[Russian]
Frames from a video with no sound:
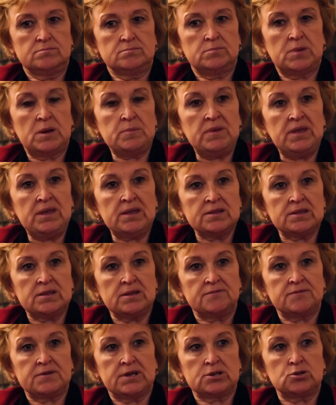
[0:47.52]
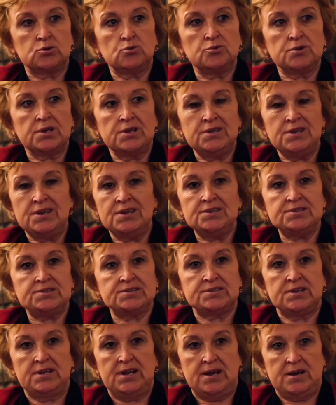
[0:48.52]
моментов, которые не
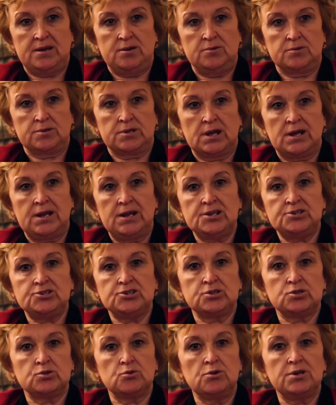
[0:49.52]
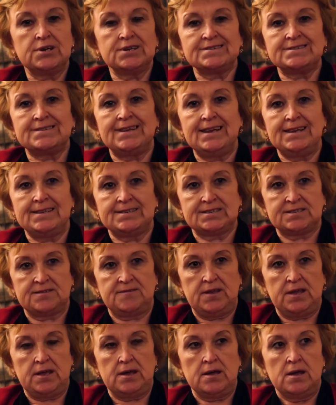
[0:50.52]
исцеляют, а лечат только
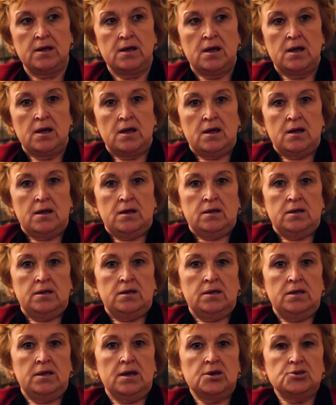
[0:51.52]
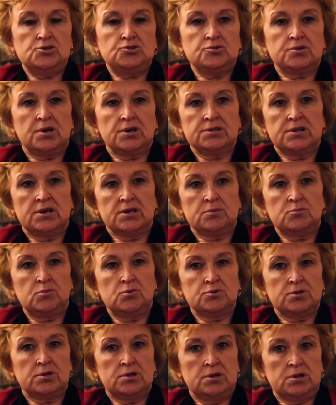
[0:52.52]
следствие. И я еще, когда
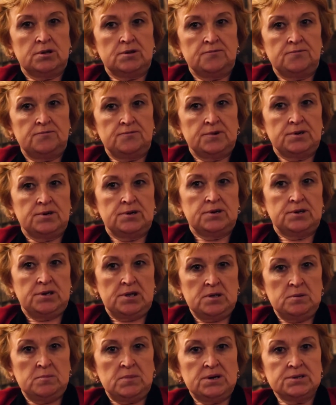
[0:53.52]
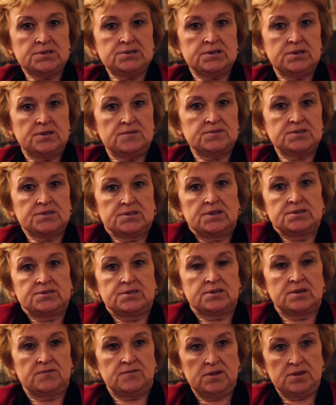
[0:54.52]
работала в реанимации, я всегда
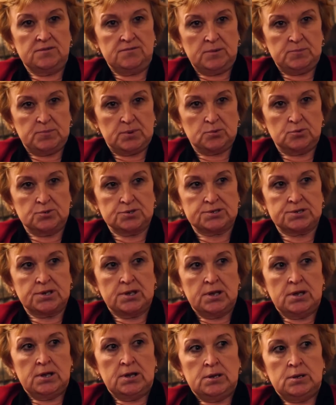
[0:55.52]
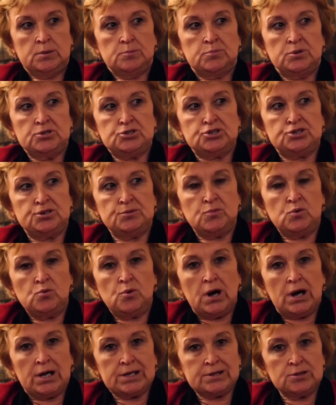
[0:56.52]
задавала вопрос,
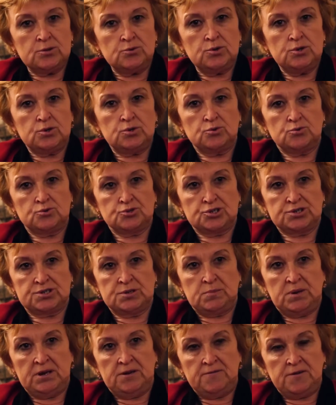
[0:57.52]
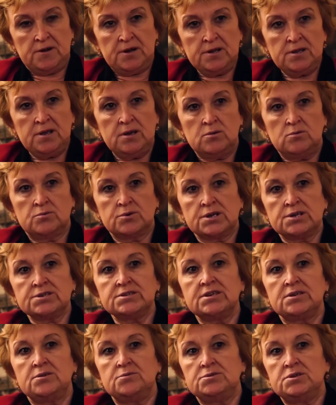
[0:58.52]
почему одно и то же заболевание у
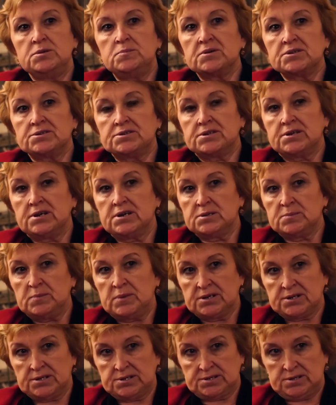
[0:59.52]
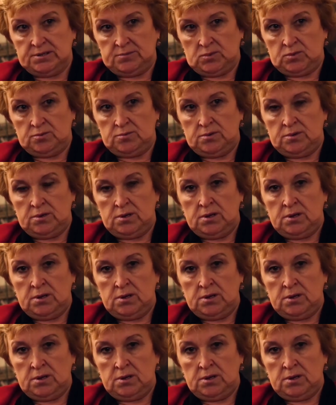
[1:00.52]
разных людей протекает по-разному?